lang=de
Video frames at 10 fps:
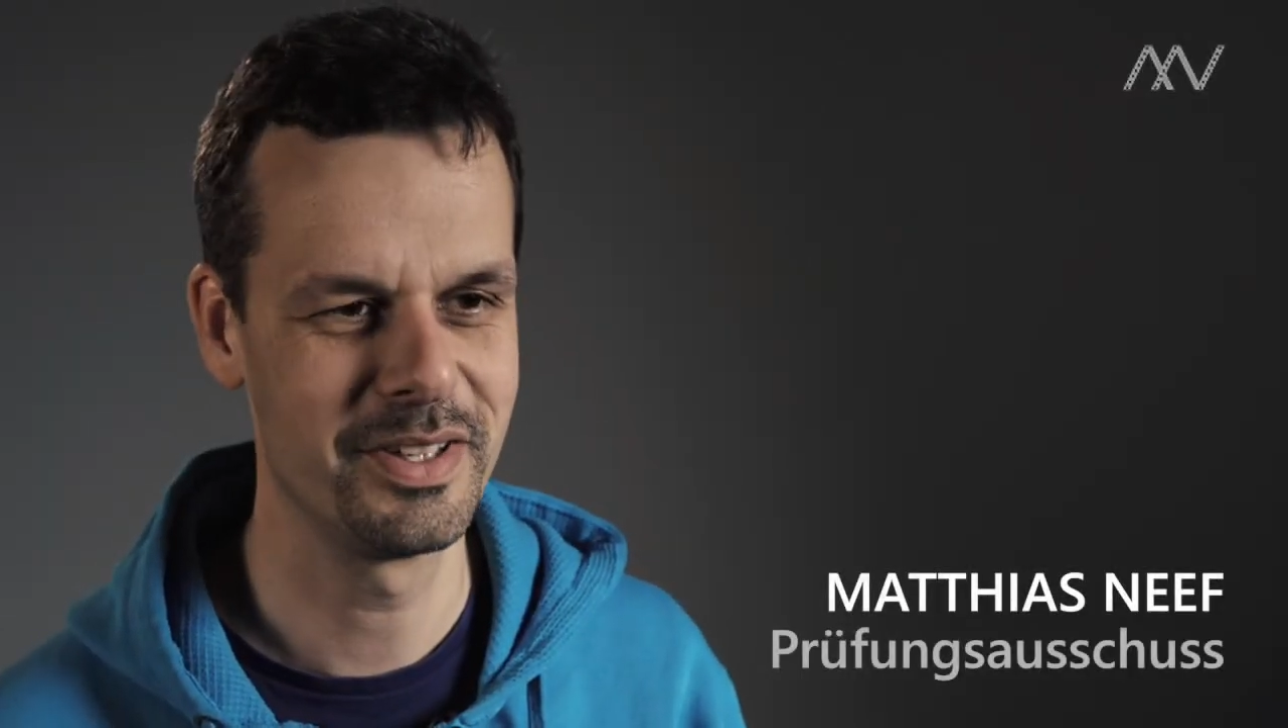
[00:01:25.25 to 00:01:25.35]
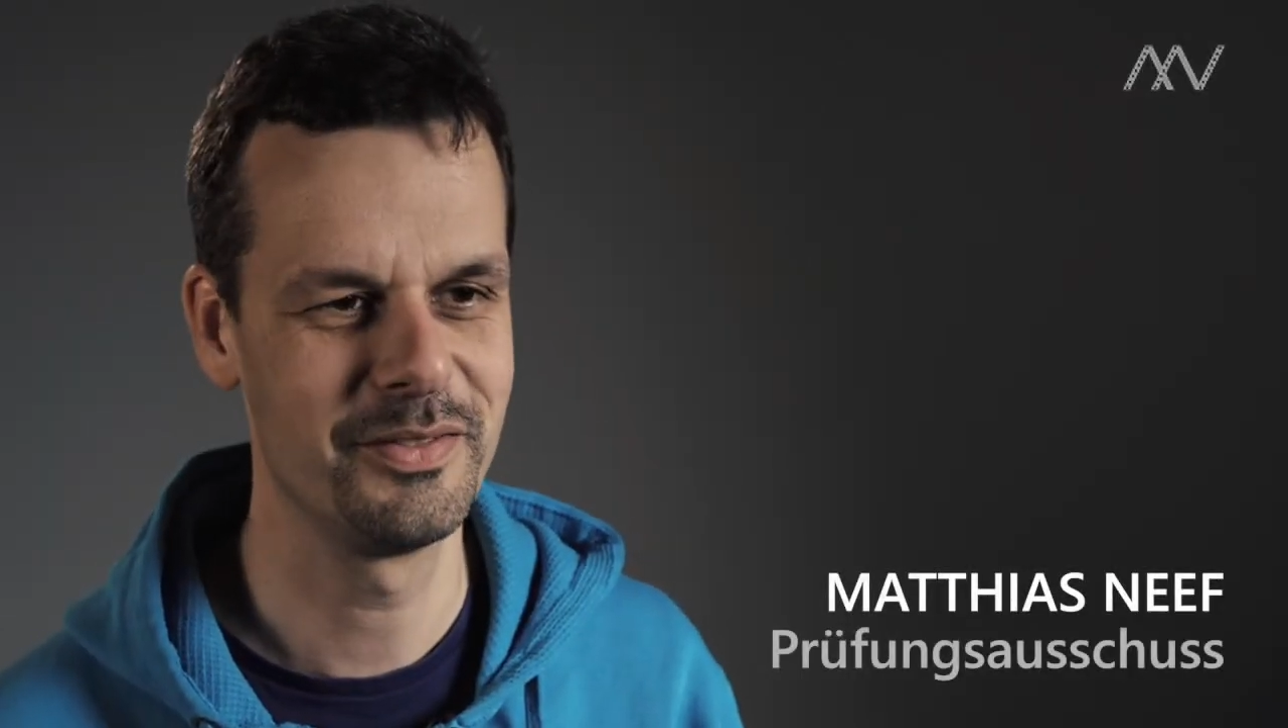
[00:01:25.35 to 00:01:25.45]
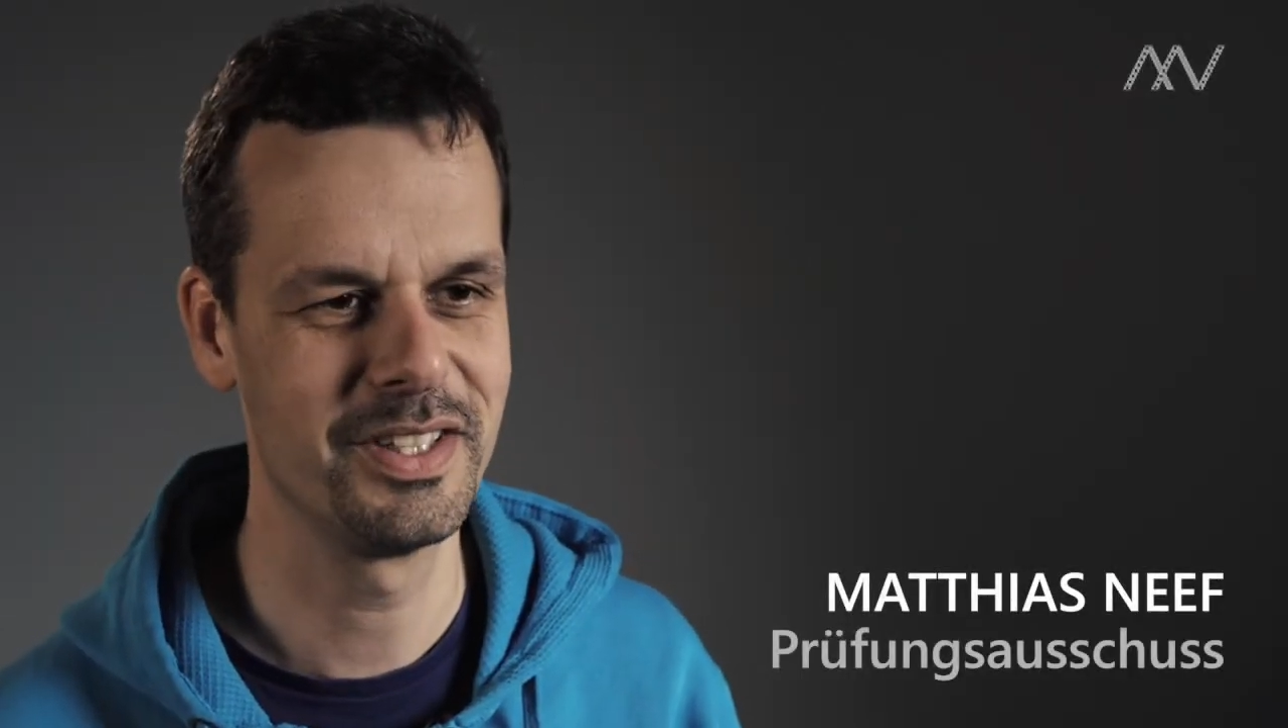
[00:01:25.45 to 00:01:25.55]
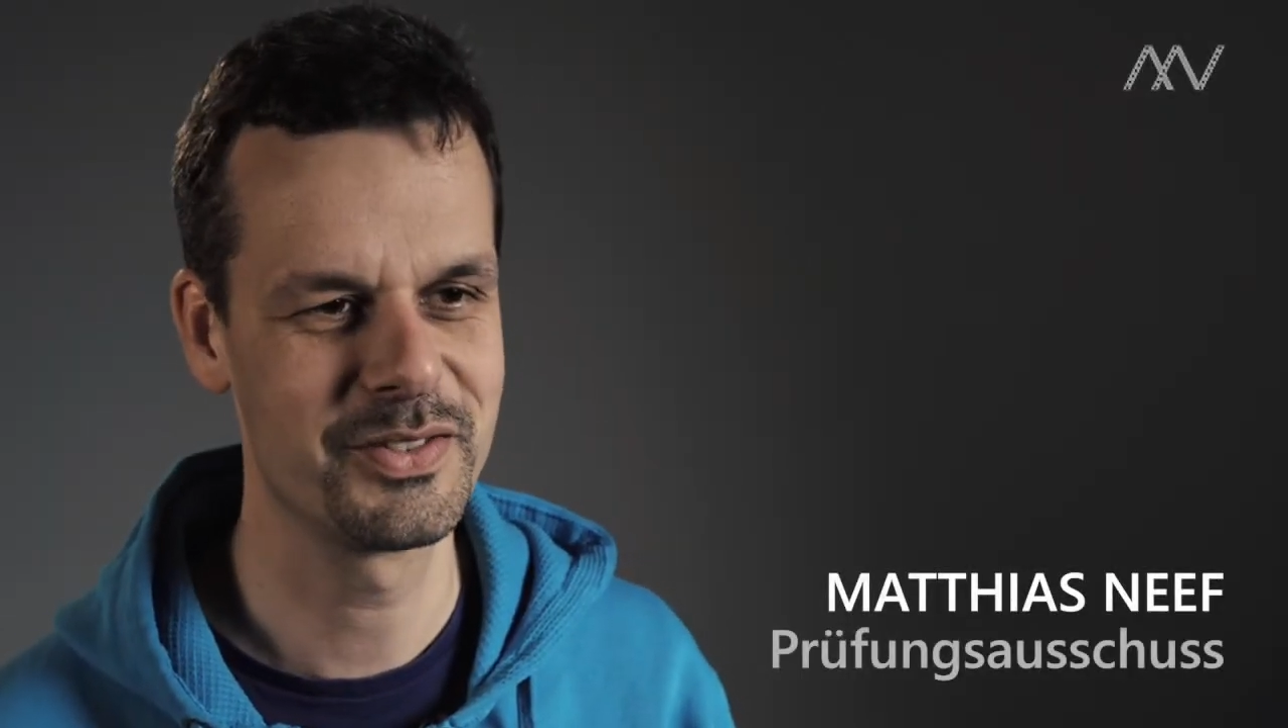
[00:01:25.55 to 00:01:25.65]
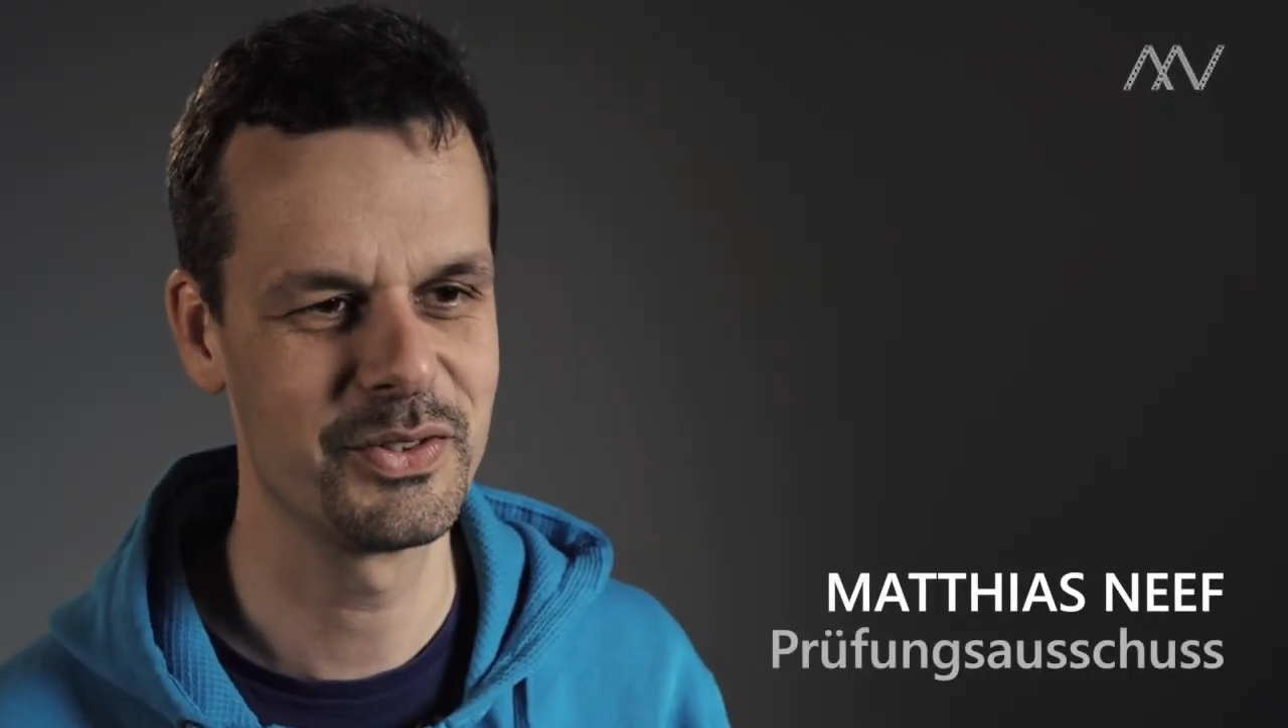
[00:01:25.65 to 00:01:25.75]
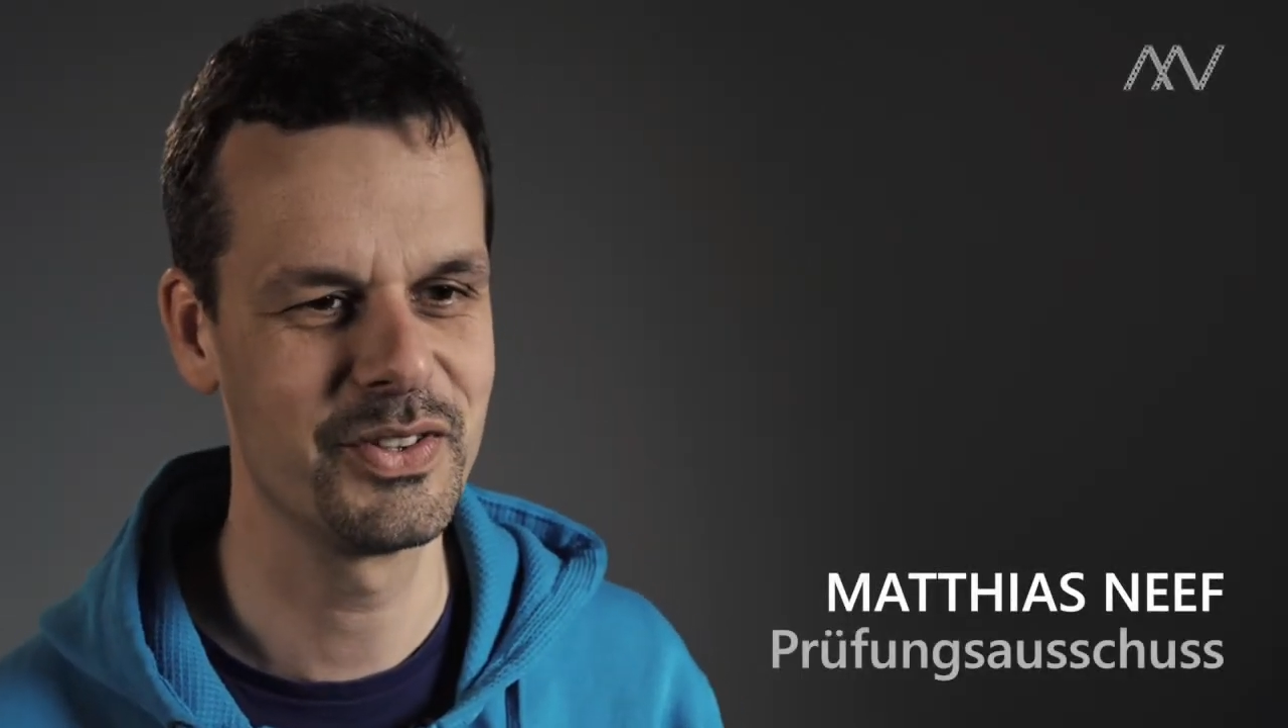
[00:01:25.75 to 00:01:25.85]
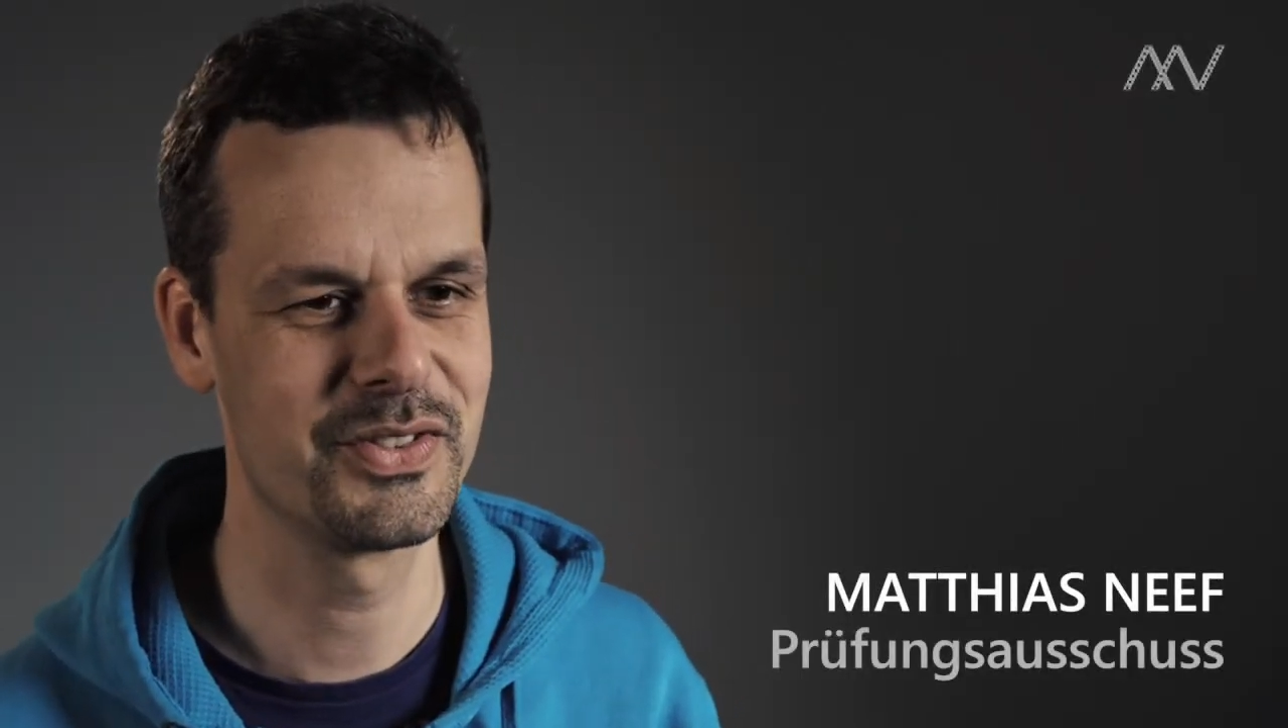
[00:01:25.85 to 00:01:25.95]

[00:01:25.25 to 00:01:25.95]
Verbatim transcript: wie das so ist.